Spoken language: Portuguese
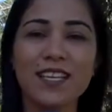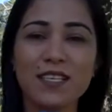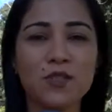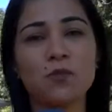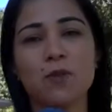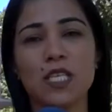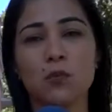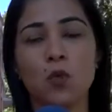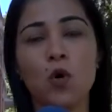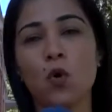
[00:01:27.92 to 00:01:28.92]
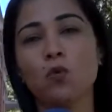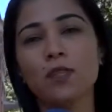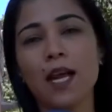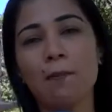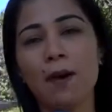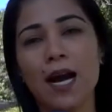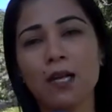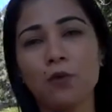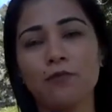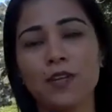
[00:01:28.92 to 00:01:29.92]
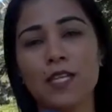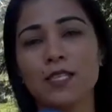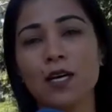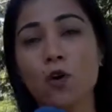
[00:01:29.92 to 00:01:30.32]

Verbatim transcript: é isso mesmo. Um trabalho oferecido